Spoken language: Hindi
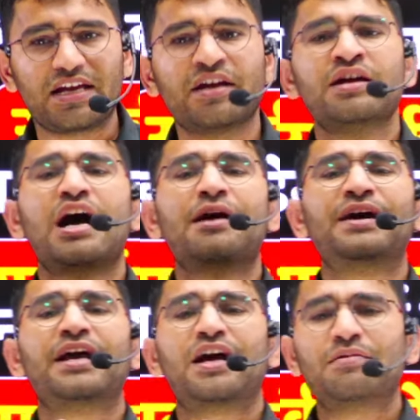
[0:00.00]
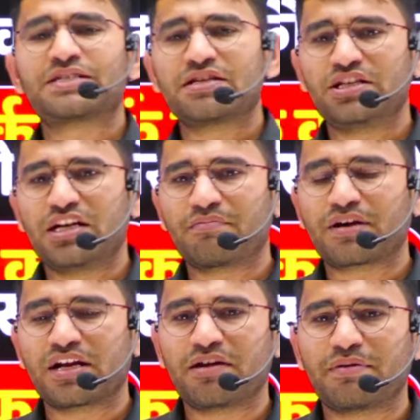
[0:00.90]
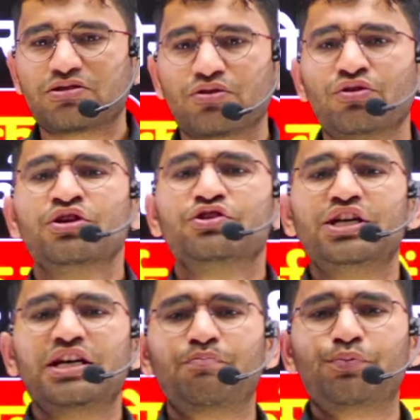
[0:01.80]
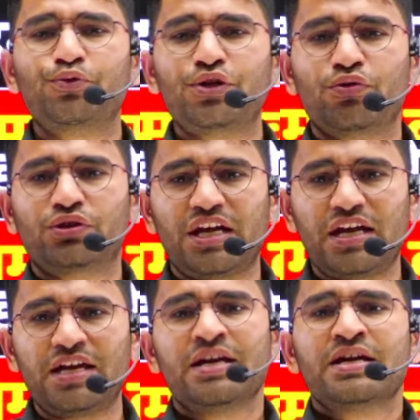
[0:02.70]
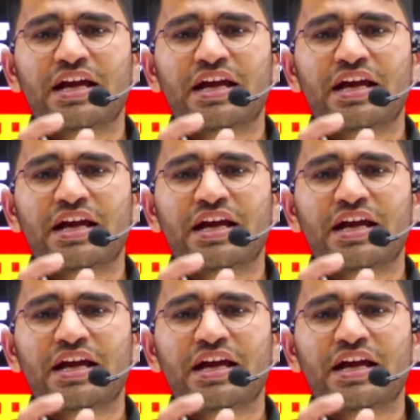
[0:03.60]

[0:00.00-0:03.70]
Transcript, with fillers: है आप आराम से जीएनएम करिए बच्चों जीएनएम पूरी होते ही